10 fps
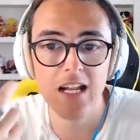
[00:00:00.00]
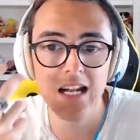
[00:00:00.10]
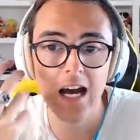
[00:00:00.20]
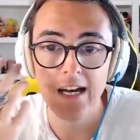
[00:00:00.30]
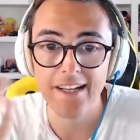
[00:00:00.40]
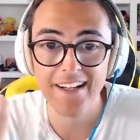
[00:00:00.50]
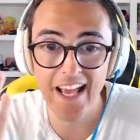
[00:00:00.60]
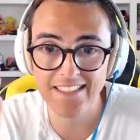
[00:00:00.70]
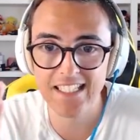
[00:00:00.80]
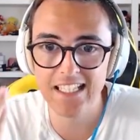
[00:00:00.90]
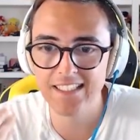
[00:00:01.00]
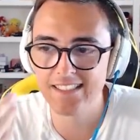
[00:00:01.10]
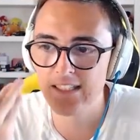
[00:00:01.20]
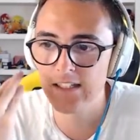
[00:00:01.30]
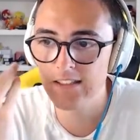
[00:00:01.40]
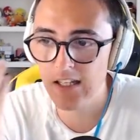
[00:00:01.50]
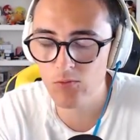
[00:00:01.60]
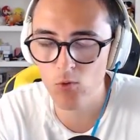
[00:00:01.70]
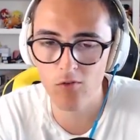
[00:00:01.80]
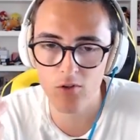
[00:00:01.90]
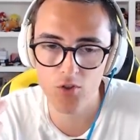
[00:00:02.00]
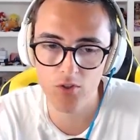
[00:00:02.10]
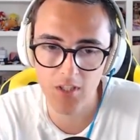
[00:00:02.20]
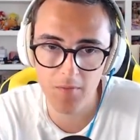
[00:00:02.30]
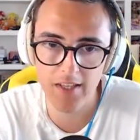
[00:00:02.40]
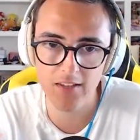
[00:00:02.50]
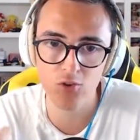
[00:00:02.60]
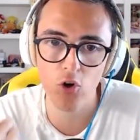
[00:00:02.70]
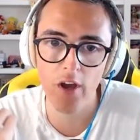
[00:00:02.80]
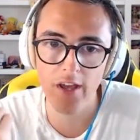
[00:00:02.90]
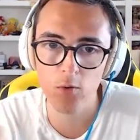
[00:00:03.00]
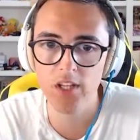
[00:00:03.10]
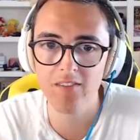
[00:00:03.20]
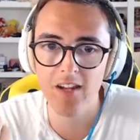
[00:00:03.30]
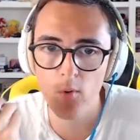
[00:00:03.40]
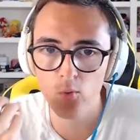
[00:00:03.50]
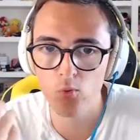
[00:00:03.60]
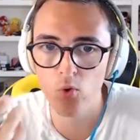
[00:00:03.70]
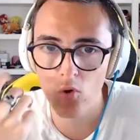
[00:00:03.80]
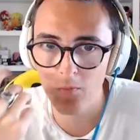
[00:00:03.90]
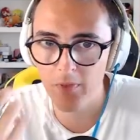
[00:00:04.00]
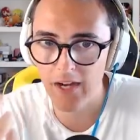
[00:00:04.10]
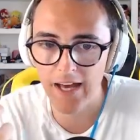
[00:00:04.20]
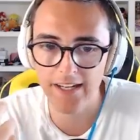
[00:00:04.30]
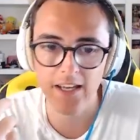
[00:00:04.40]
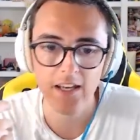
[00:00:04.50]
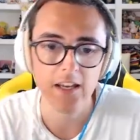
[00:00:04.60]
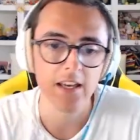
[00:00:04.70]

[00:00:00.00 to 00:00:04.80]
nella guest list del nuovo aggiornamento e quindi avrei potuto comprare